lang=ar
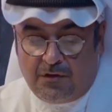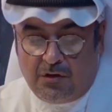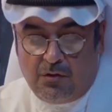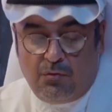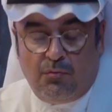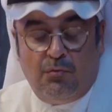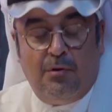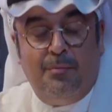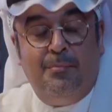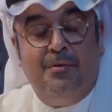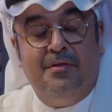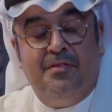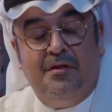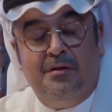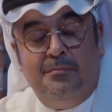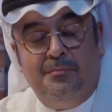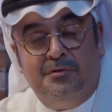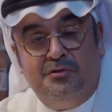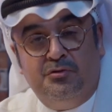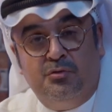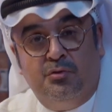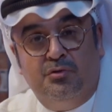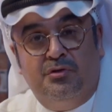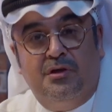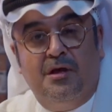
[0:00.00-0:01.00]
وبذل
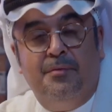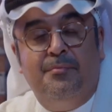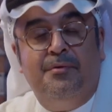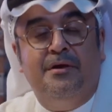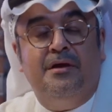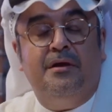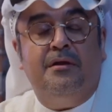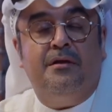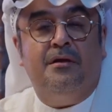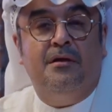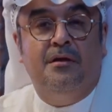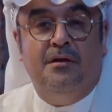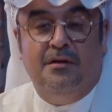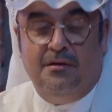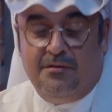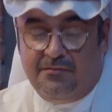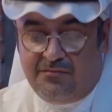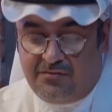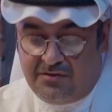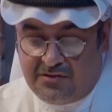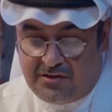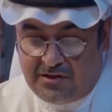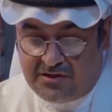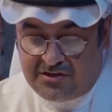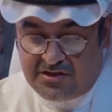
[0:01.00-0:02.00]
مجهود كبير
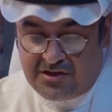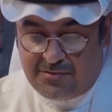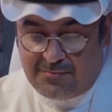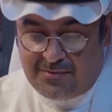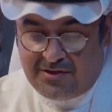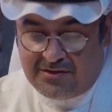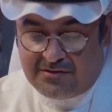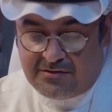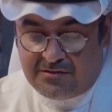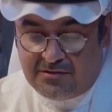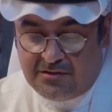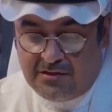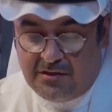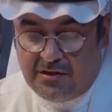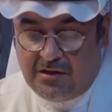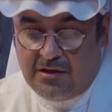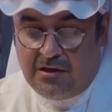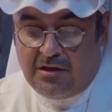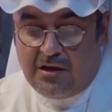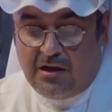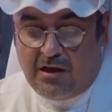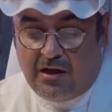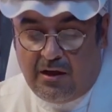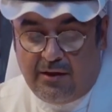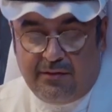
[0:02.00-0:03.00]
في ترجمه
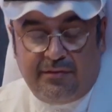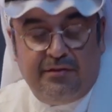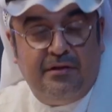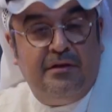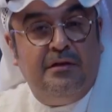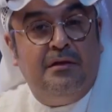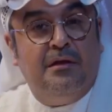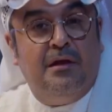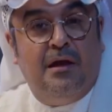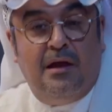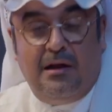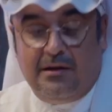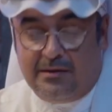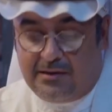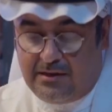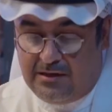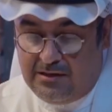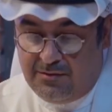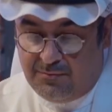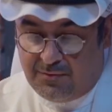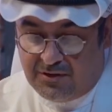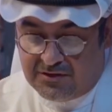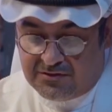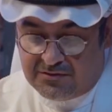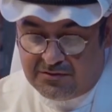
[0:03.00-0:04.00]
هذه
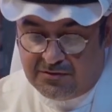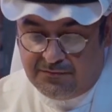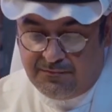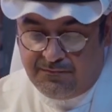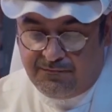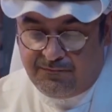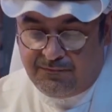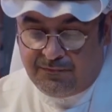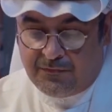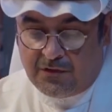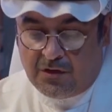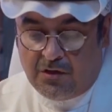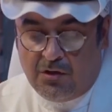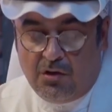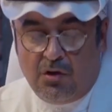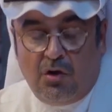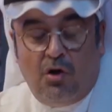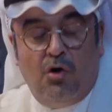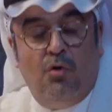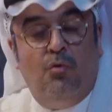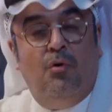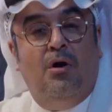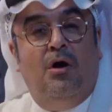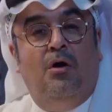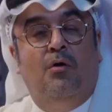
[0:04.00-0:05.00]
الكلمات.
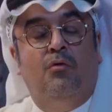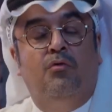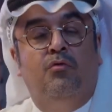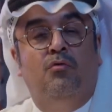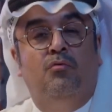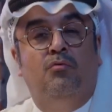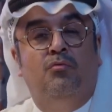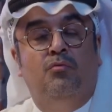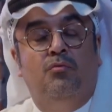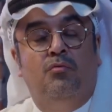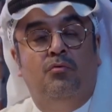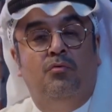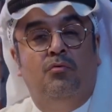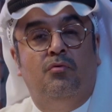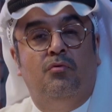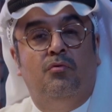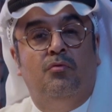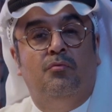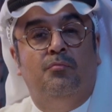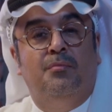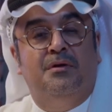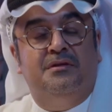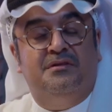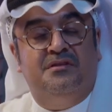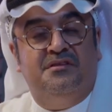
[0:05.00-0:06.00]
هو عضو
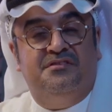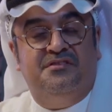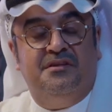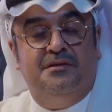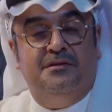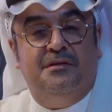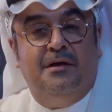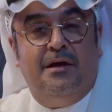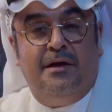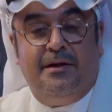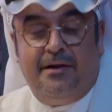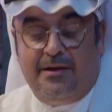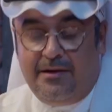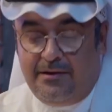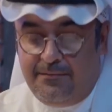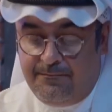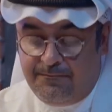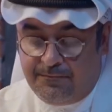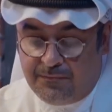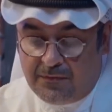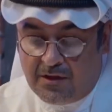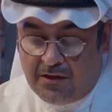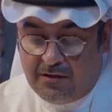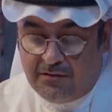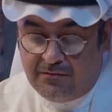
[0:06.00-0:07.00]
مجلس اداره
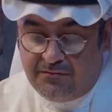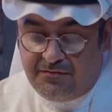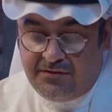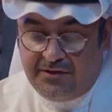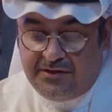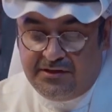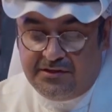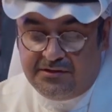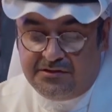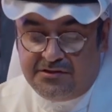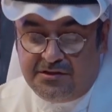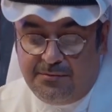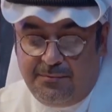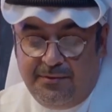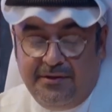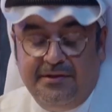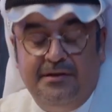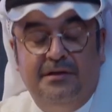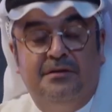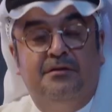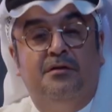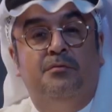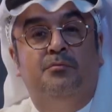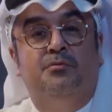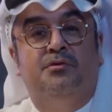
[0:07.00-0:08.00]
في
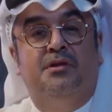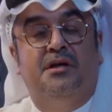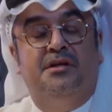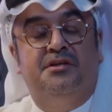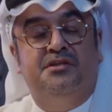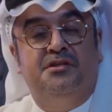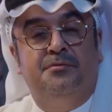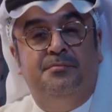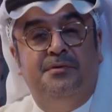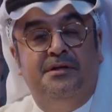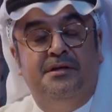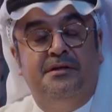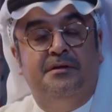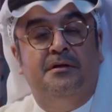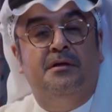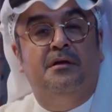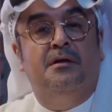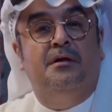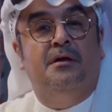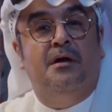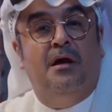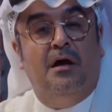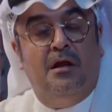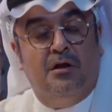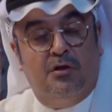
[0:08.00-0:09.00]
جمعيه المترجمين
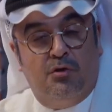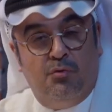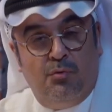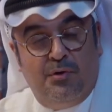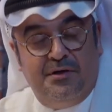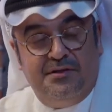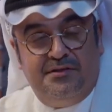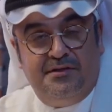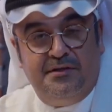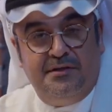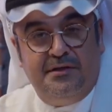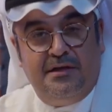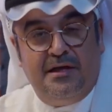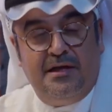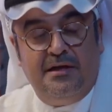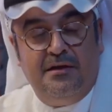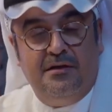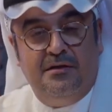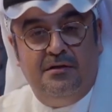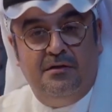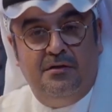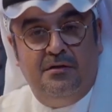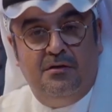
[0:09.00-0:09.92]
الكويتيه